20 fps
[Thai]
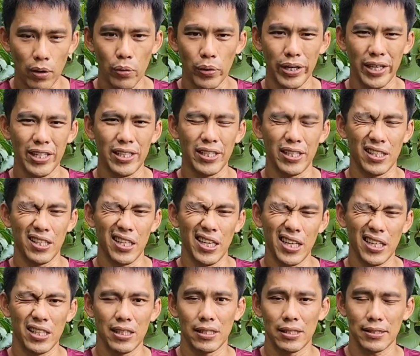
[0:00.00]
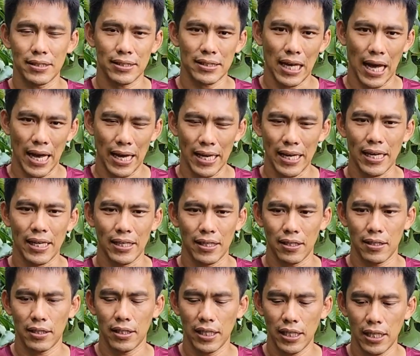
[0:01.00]
มาคุยถึงเรื่องสาเหตุ
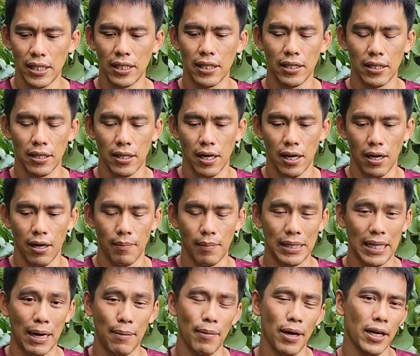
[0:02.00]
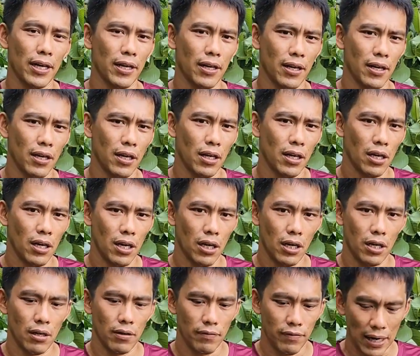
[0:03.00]
ที่มันทำให้
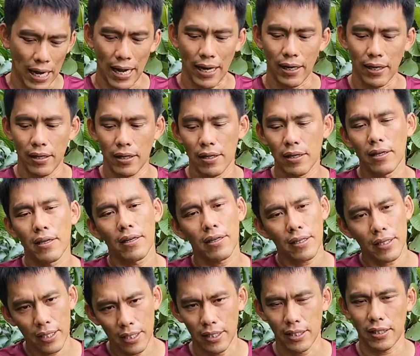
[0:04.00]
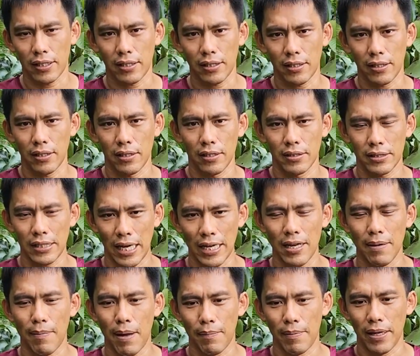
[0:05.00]
ฝรั่งเกิดสา
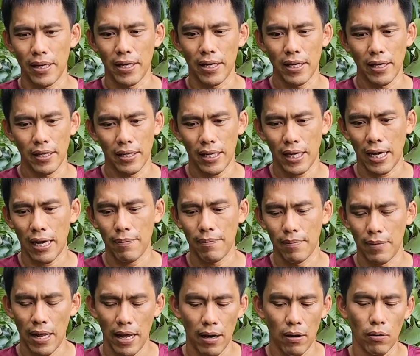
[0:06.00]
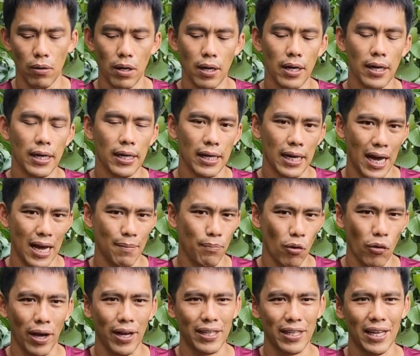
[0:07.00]
เหตุแบบนี้นะครับ แล้วการ
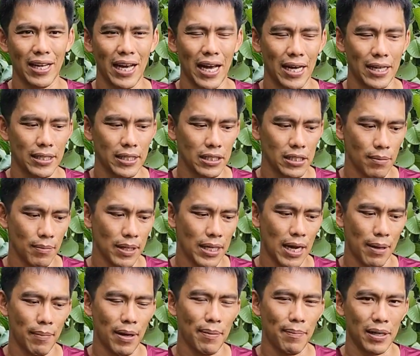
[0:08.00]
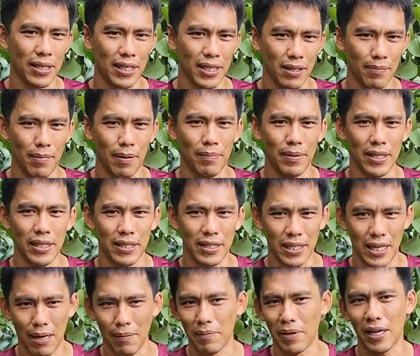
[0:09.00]
ป้องกันแก้ไขที่จะไม่ทำให้มันเกิดแบบนี้
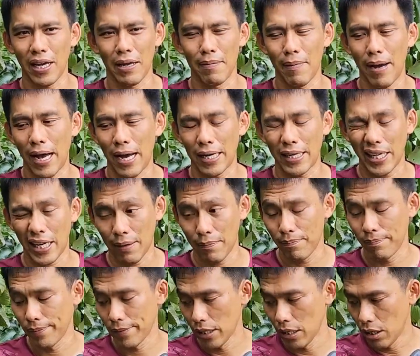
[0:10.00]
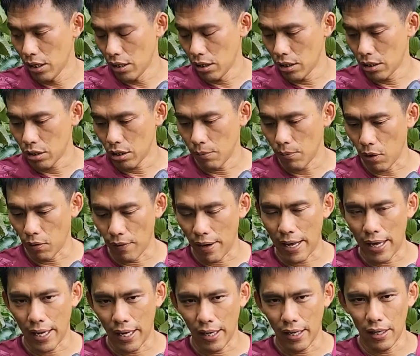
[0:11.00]
จะทํำยังไงบ้างนะครับ ต้องบอก
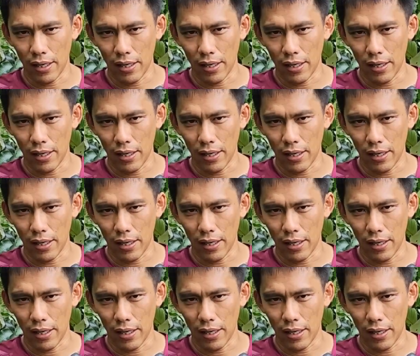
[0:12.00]
ว่า